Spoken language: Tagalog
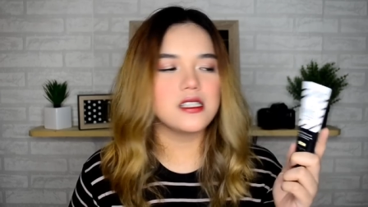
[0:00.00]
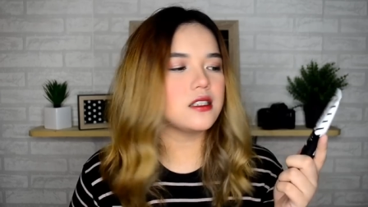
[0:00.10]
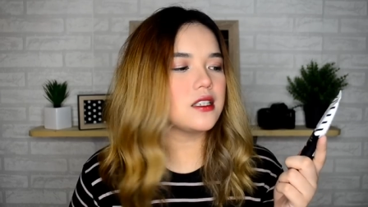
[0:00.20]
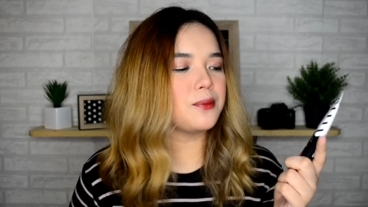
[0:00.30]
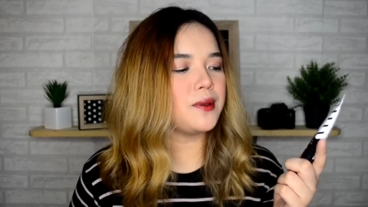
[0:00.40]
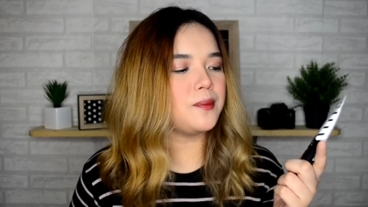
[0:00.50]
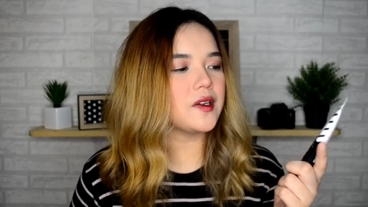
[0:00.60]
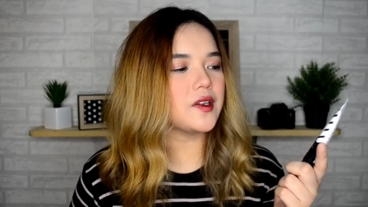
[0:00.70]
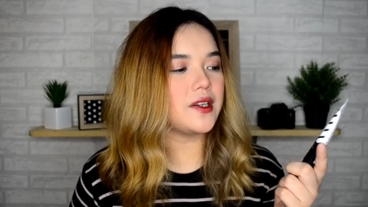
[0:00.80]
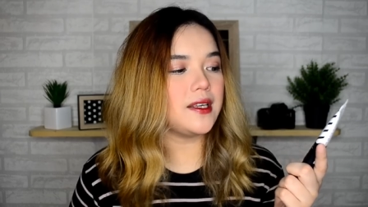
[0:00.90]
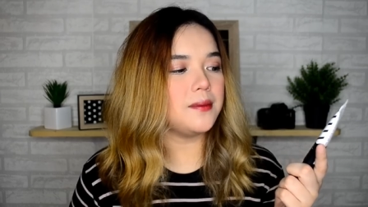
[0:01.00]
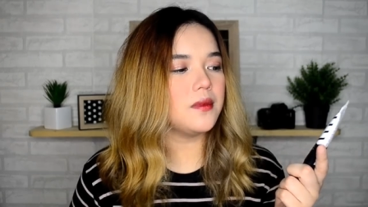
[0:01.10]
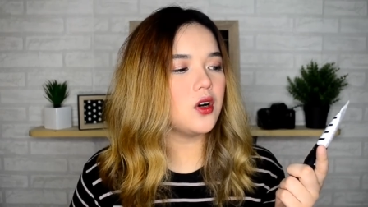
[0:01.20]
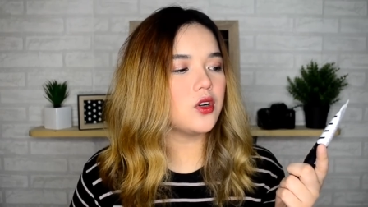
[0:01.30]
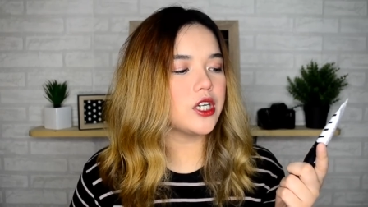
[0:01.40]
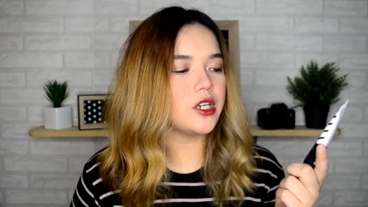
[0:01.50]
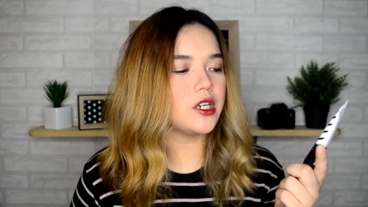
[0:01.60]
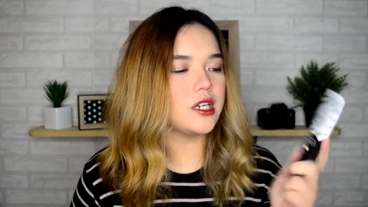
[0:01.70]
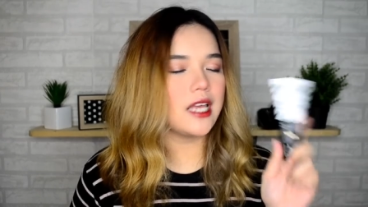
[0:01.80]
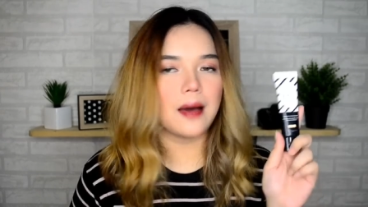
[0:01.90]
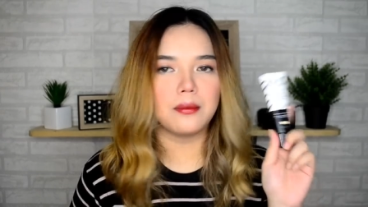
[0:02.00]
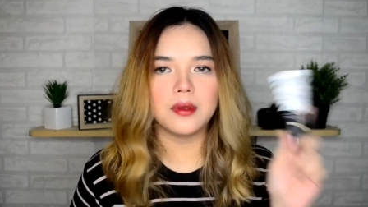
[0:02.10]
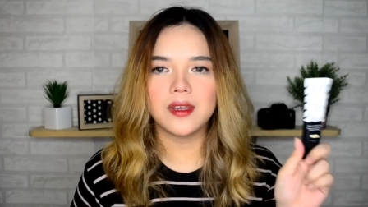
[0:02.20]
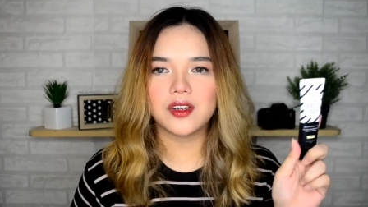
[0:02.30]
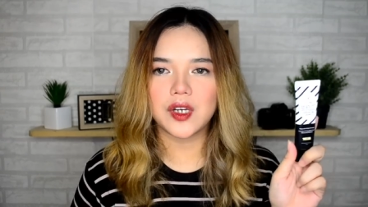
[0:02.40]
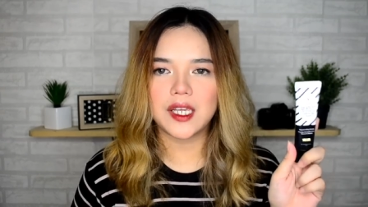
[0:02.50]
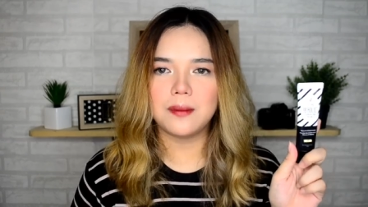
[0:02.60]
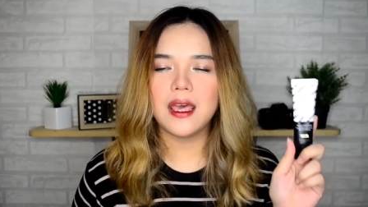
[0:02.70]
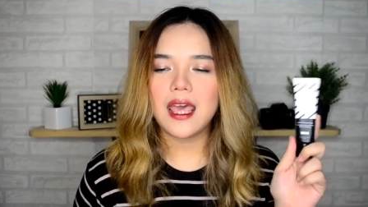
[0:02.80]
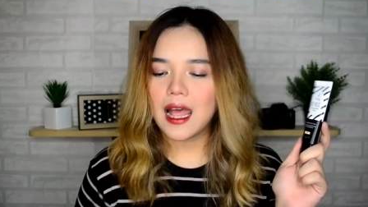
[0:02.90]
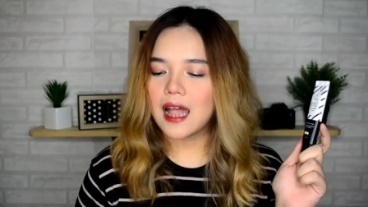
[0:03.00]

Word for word: This is the BB cream, or yeah, BB cream.